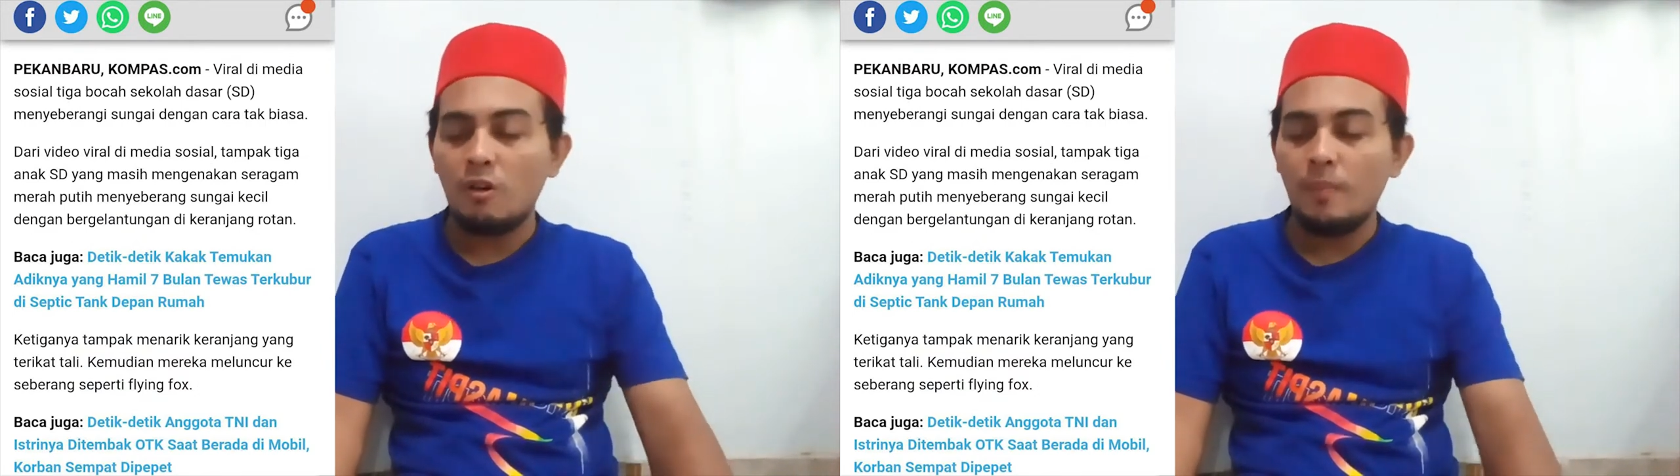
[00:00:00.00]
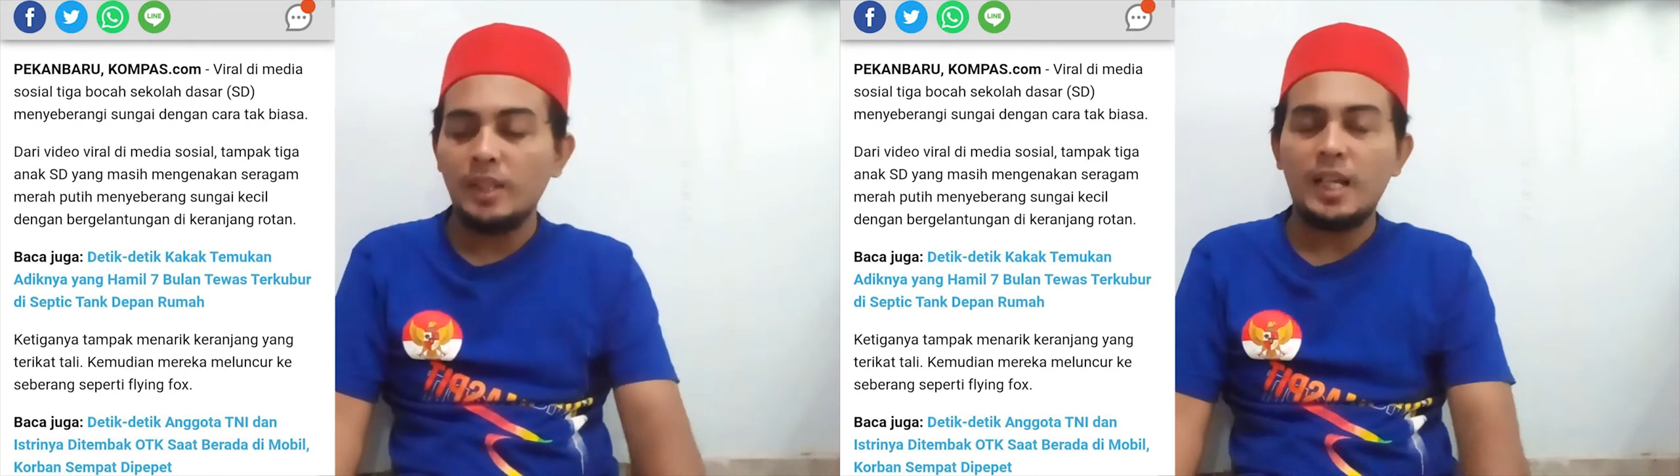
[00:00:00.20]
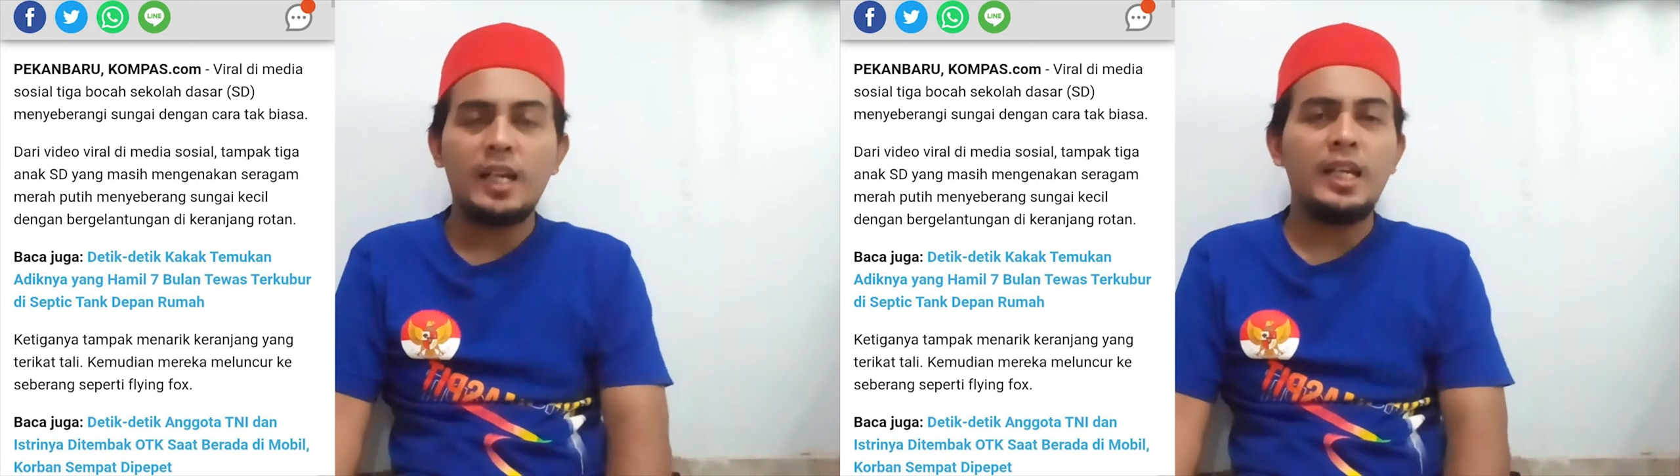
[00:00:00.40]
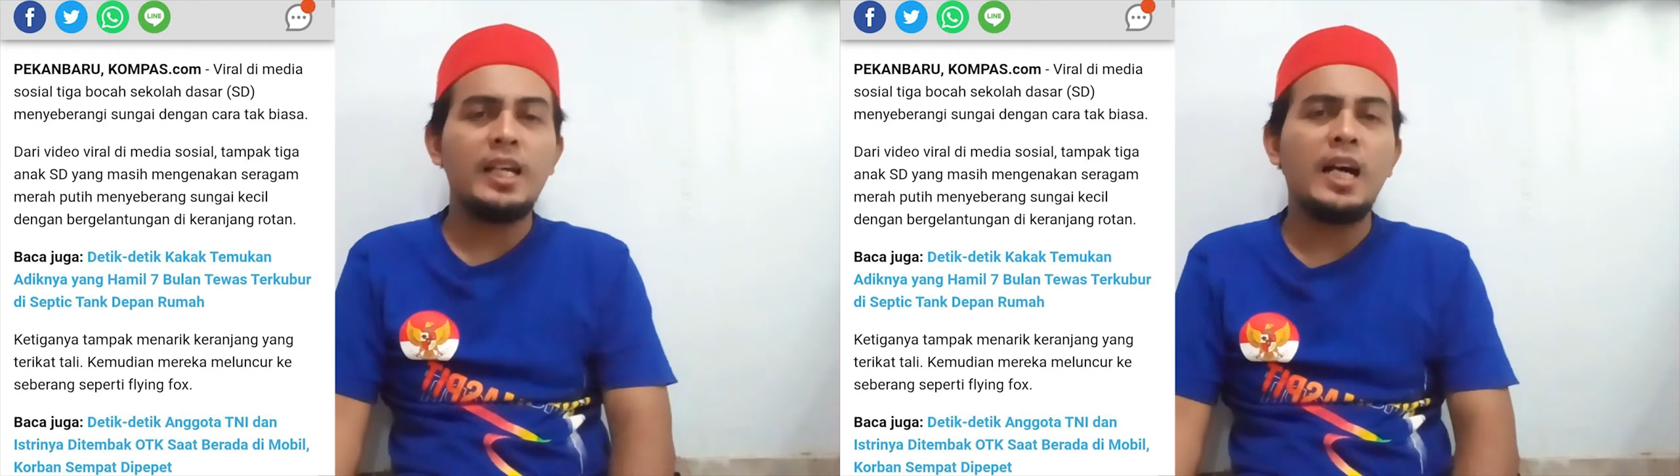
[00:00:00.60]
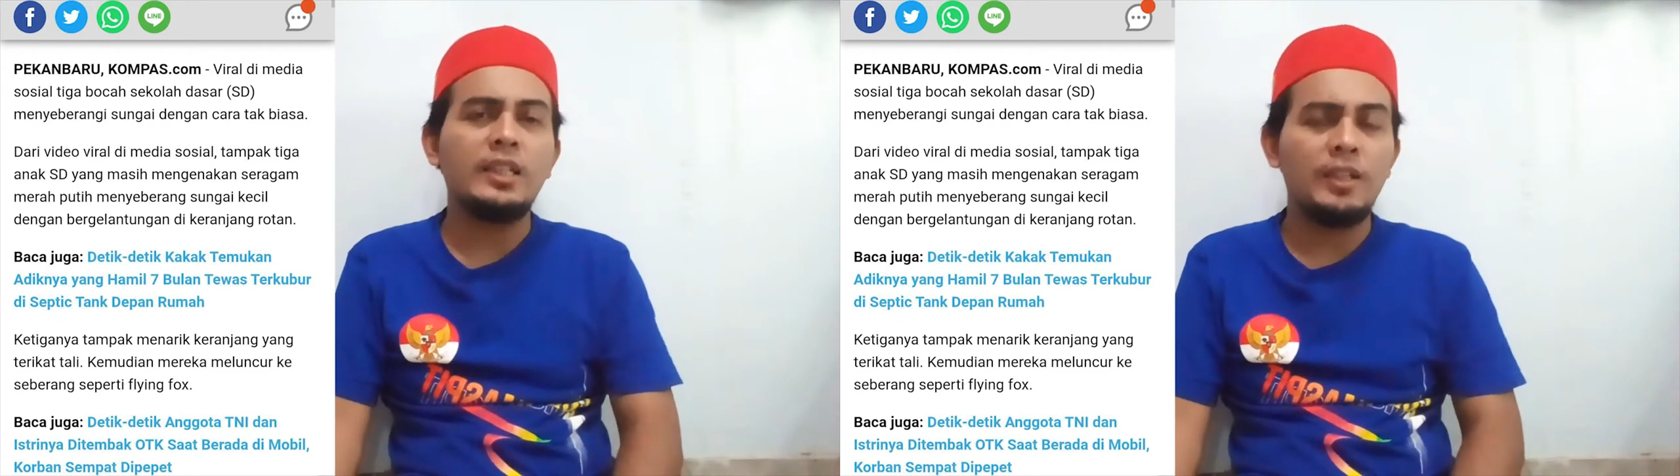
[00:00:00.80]
komentar
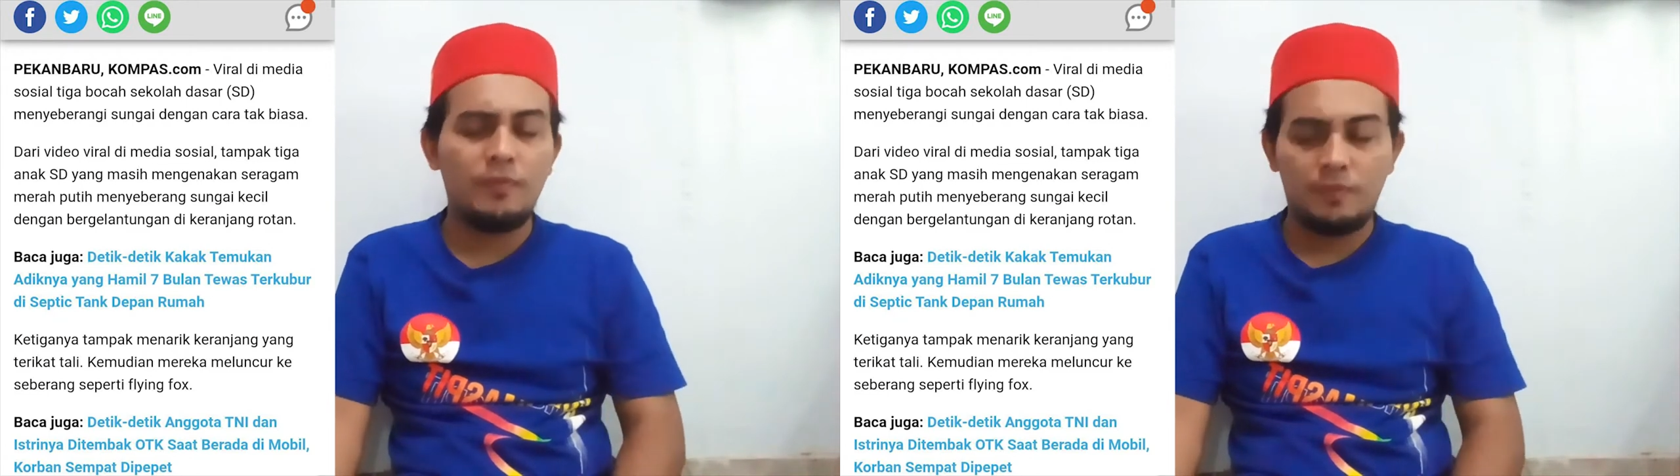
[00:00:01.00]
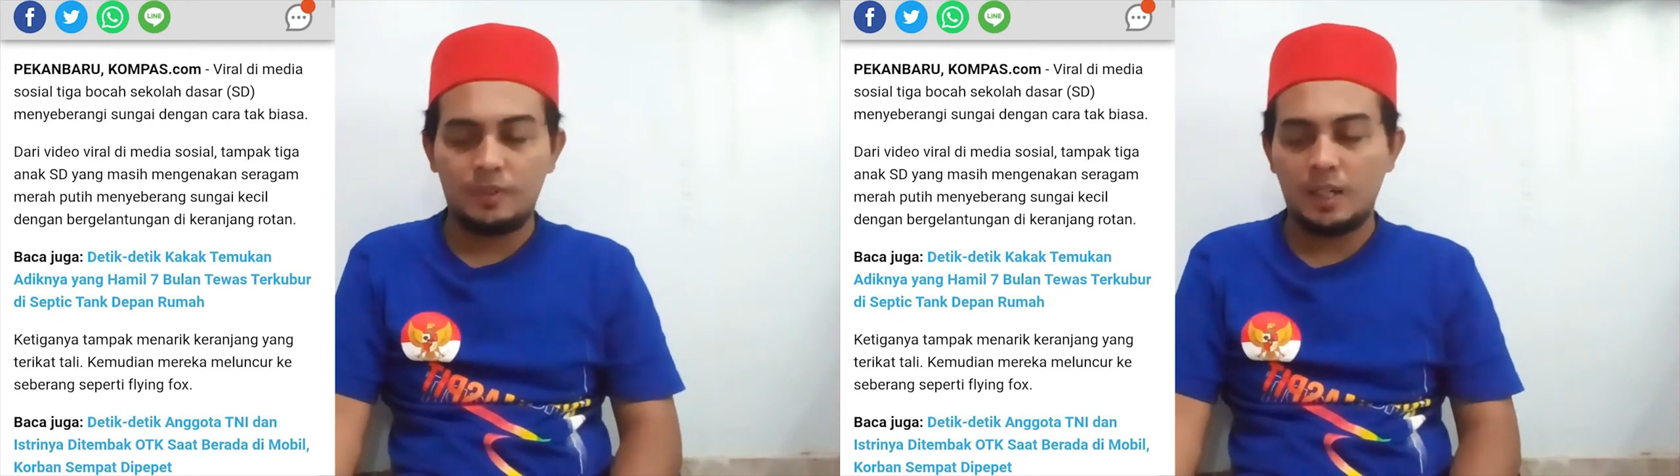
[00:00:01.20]
negatif